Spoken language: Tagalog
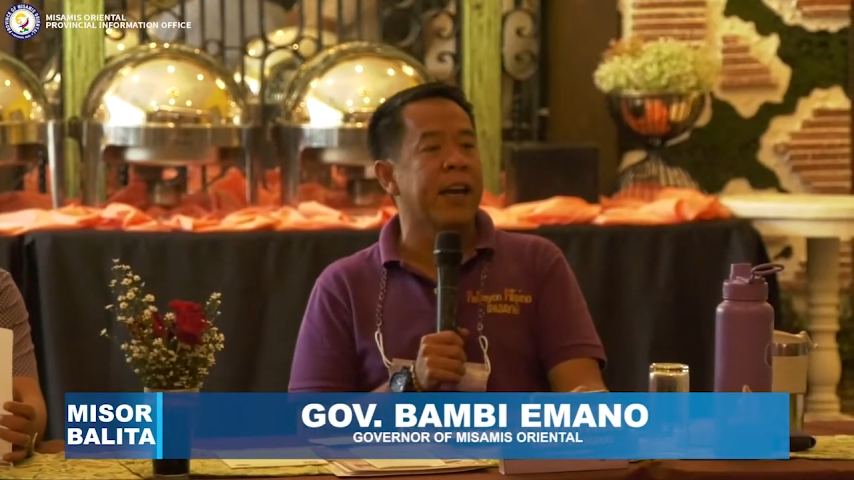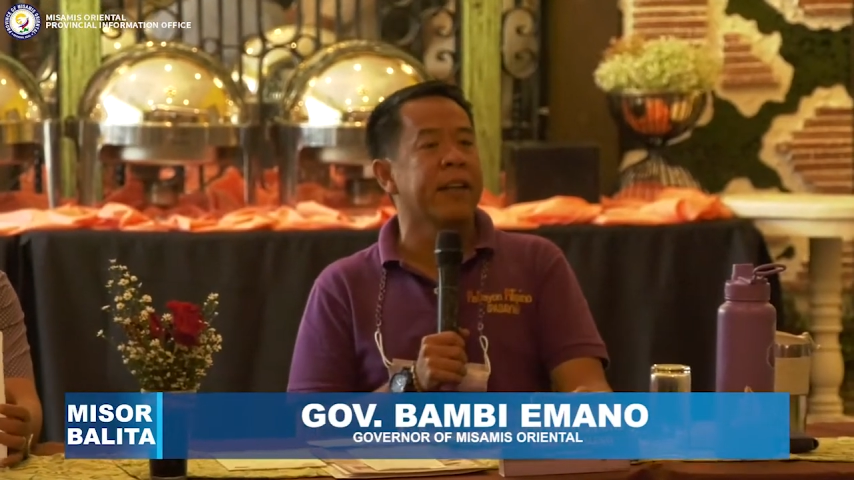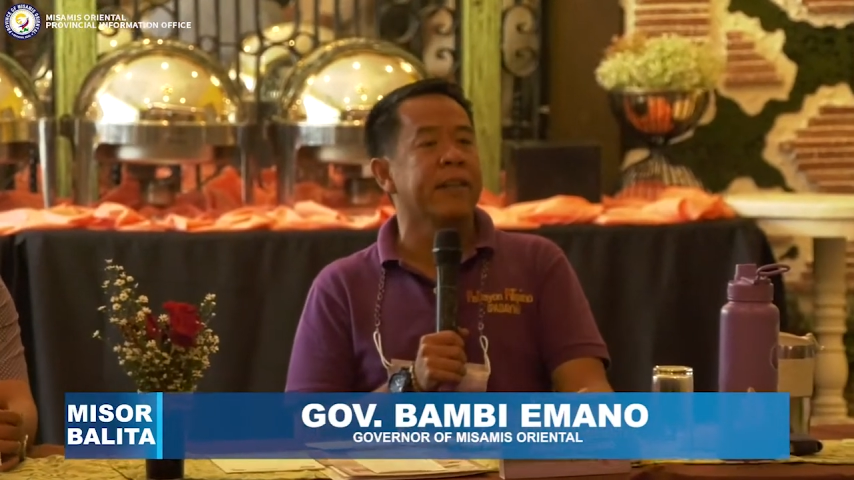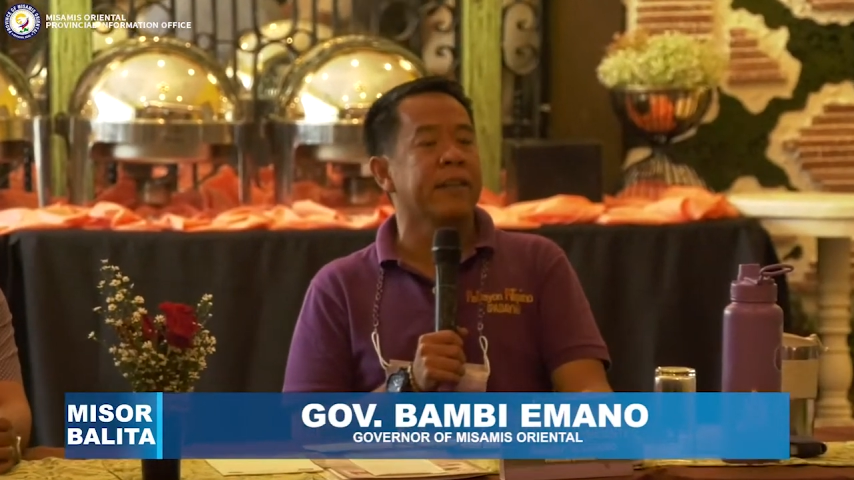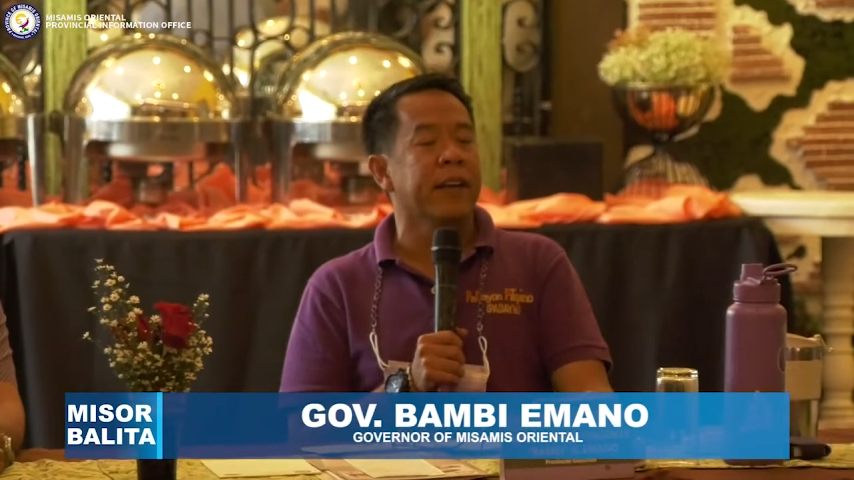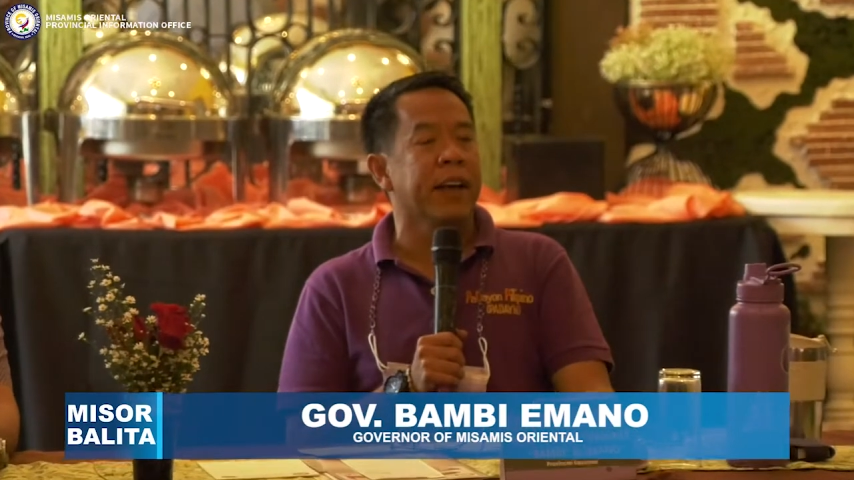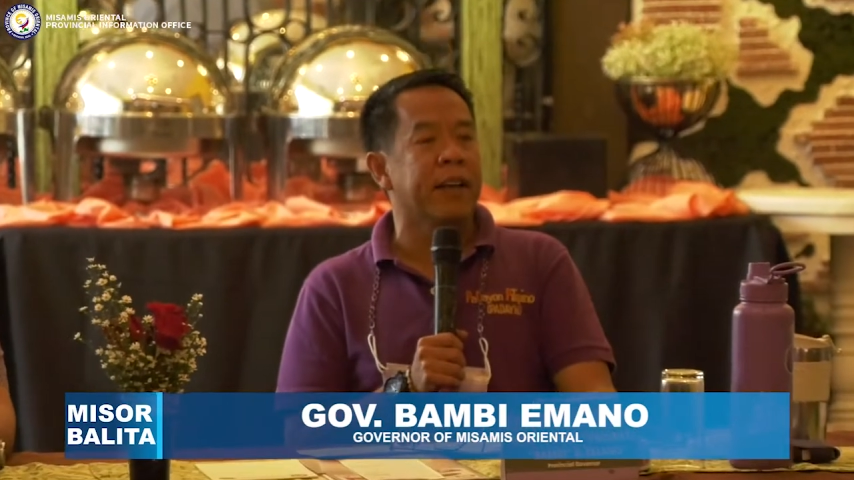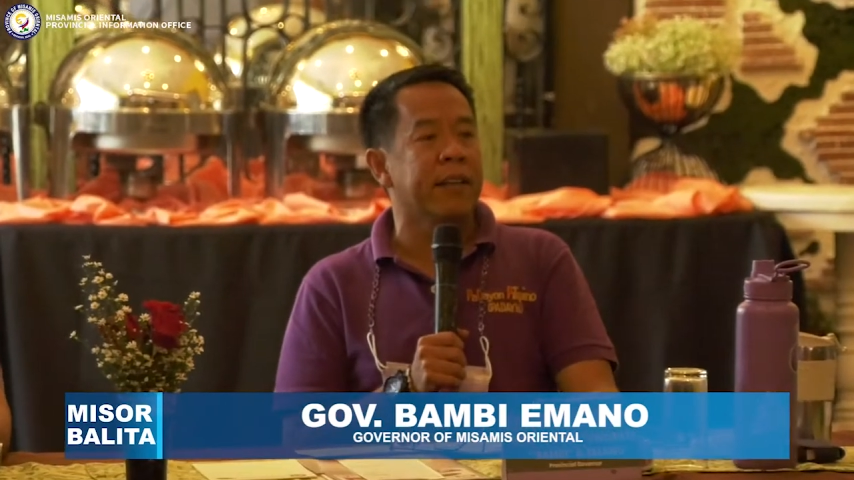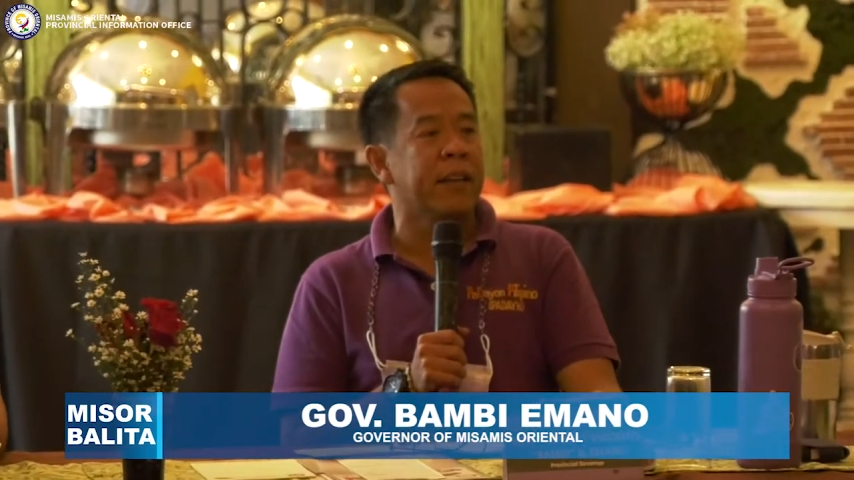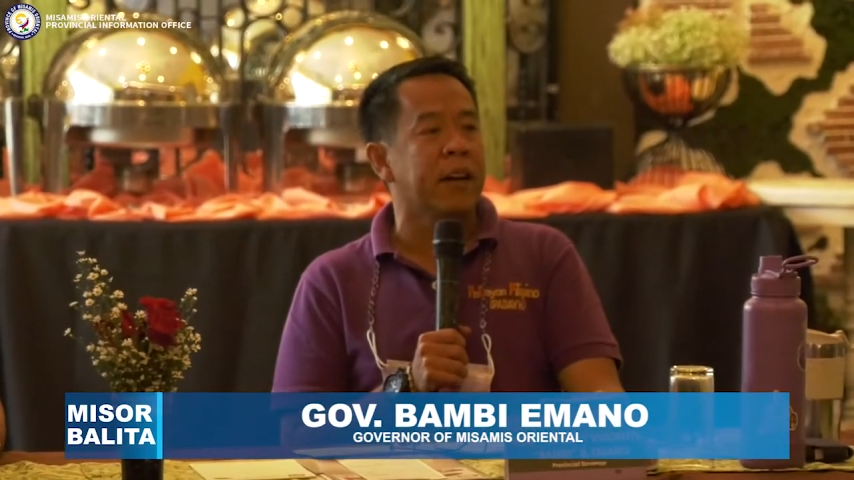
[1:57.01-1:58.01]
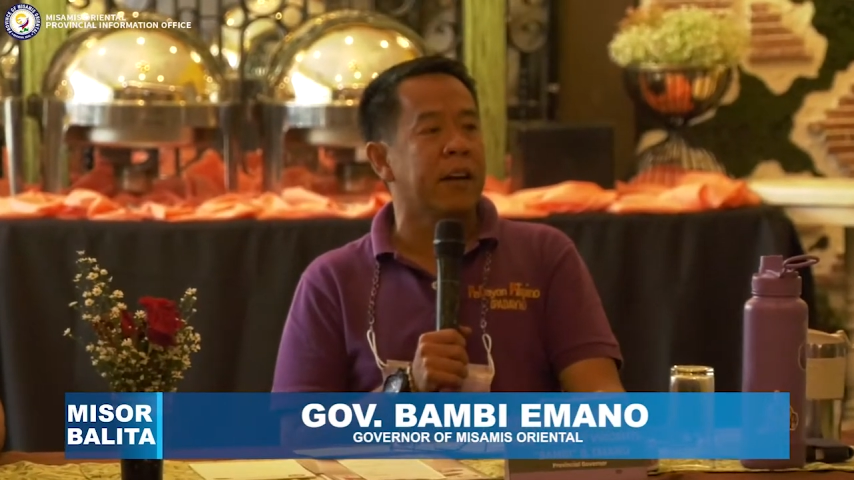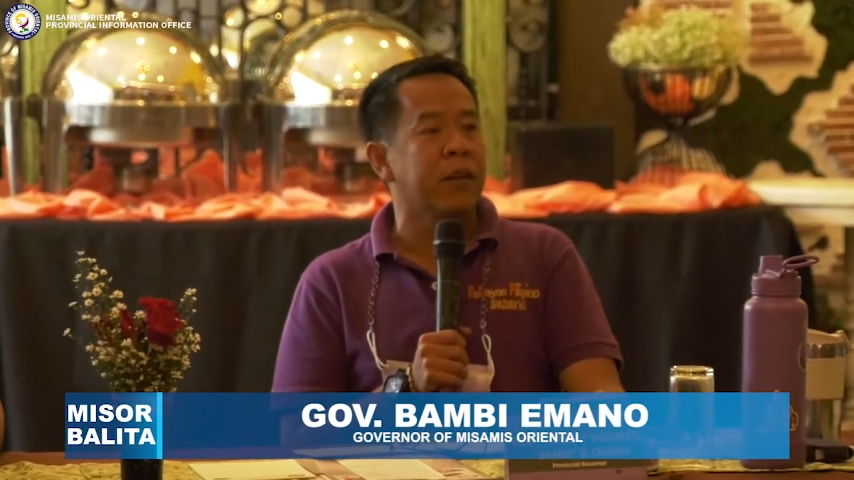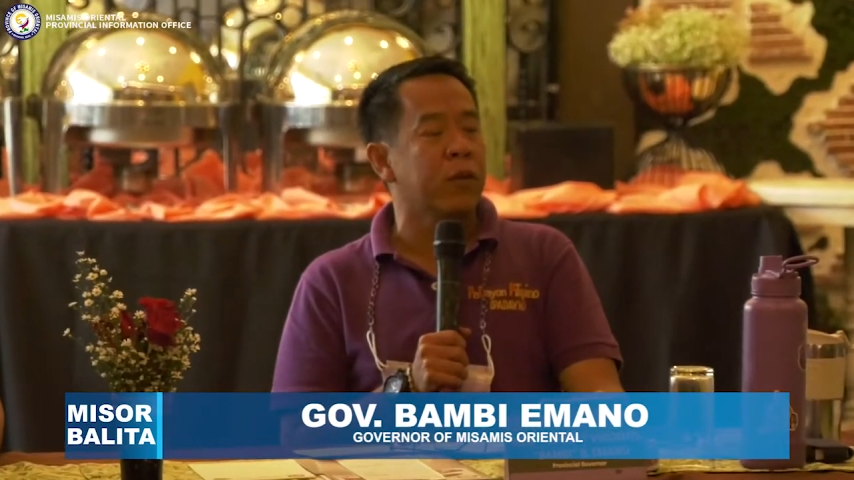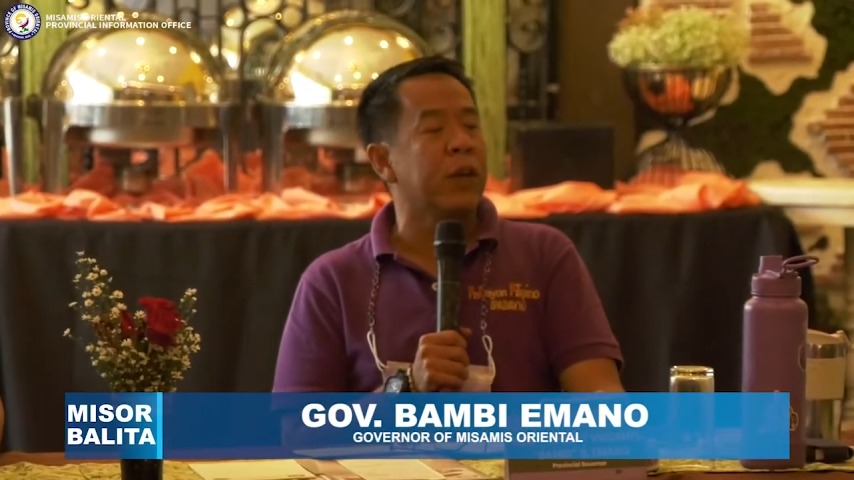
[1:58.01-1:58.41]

end and uh,